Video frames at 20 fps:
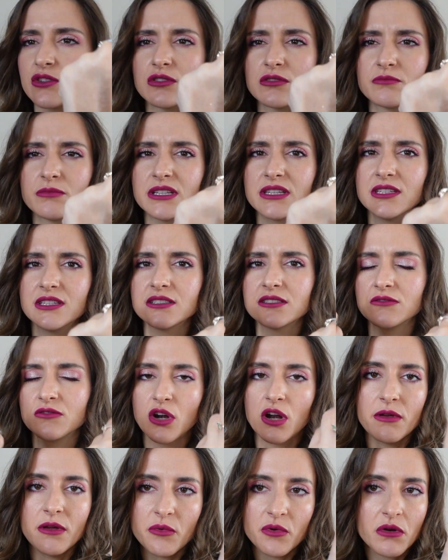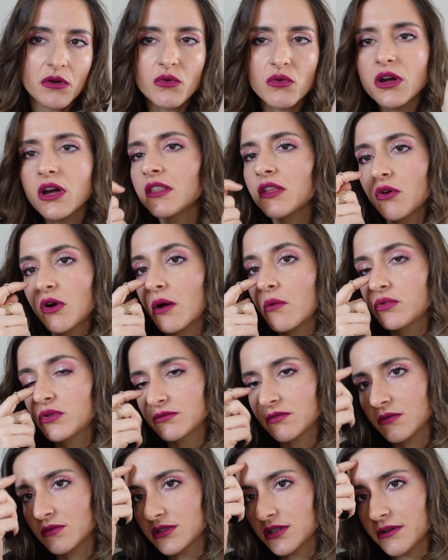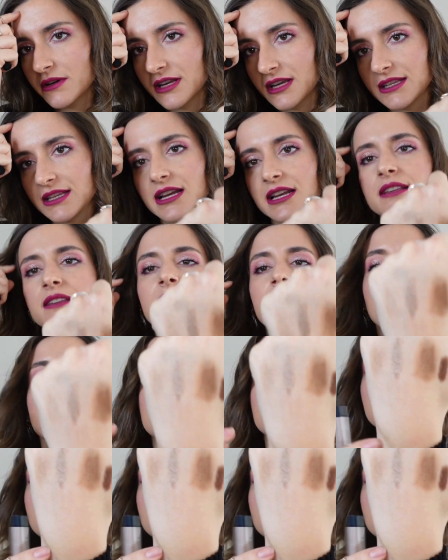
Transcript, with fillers: Cosmetics no lo había probado nunca. Digo, ah, pues vamos a ver qué tal está.